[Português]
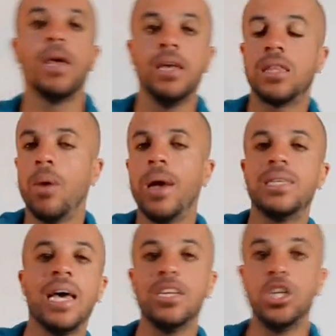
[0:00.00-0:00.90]
Então
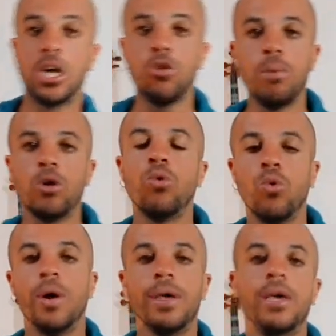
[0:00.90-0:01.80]
essa é a dica número
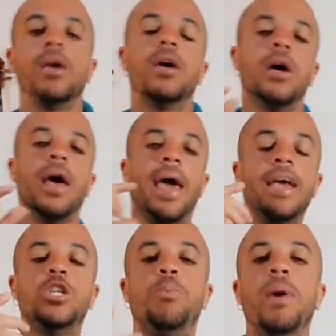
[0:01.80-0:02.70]
um aí.
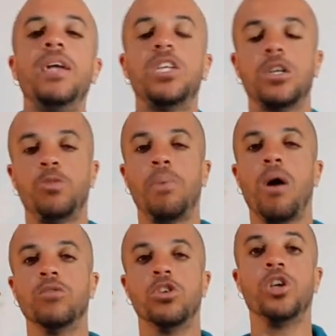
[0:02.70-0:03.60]
Respeite as
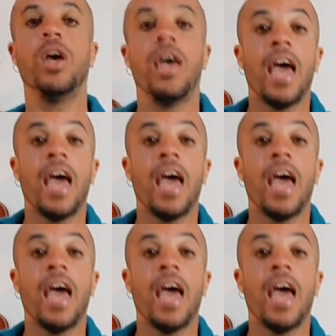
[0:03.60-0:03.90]
pausas.